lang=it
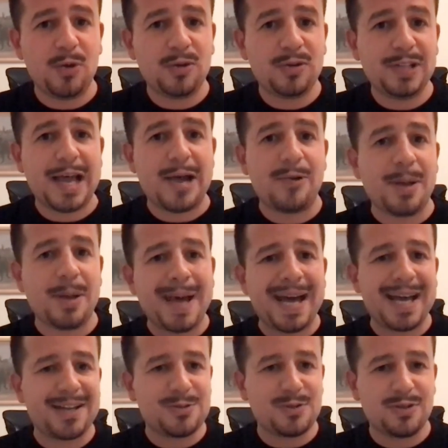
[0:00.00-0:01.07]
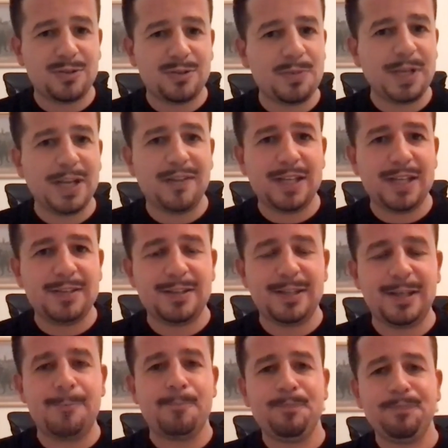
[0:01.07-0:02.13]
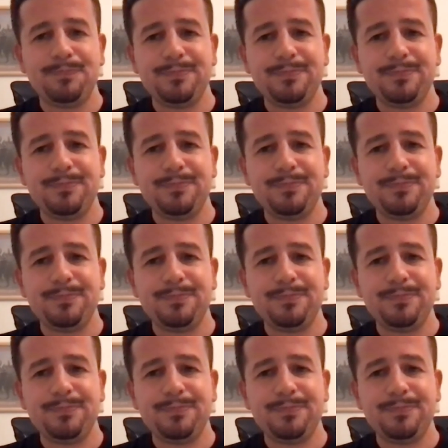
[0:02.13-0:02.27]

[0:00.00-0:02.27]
lockdown a marzo del 2020